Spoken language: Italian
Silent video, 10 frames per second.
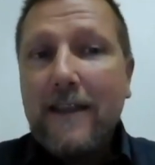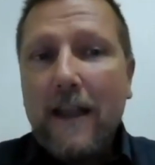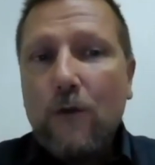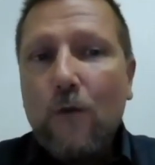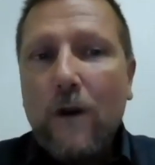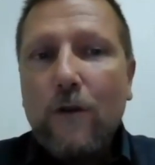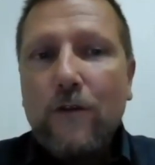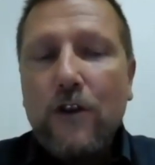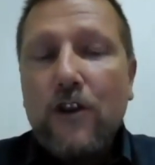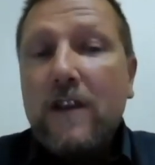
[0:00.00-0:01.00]
è stato
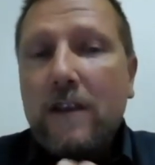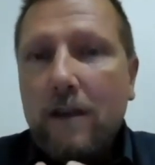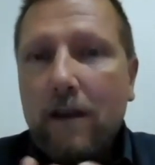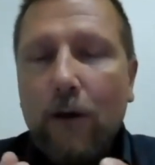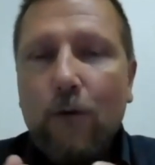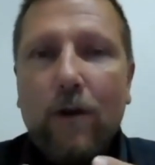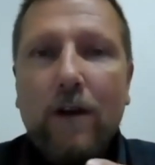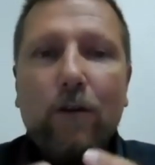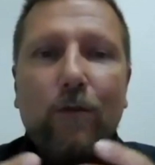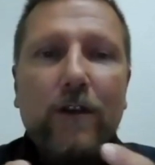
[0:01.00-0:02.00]
quello di gestire
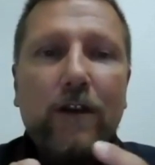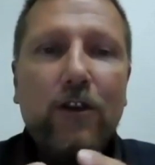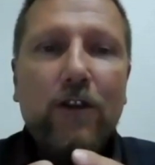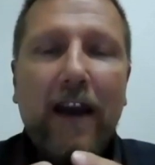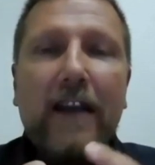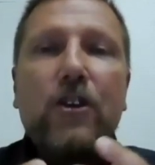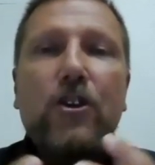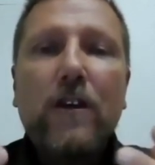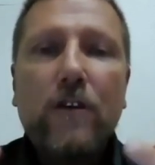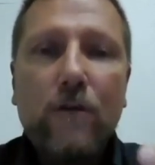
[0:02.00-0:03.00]
un, come si diceva,
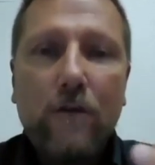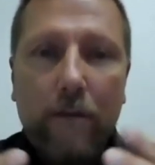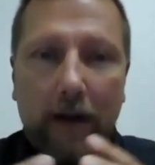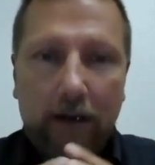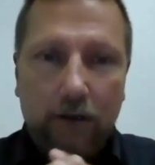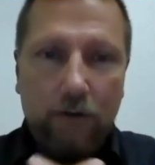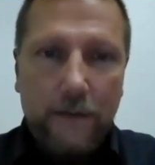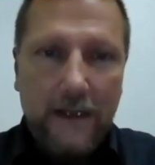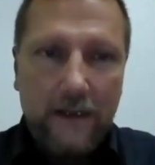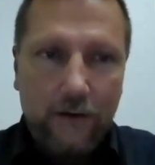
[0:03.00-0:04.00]
eccesso di
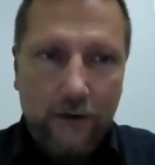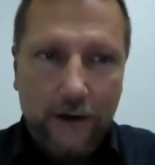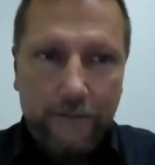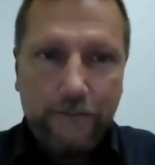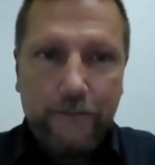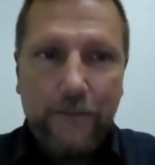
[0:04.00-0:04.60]
partecipazione.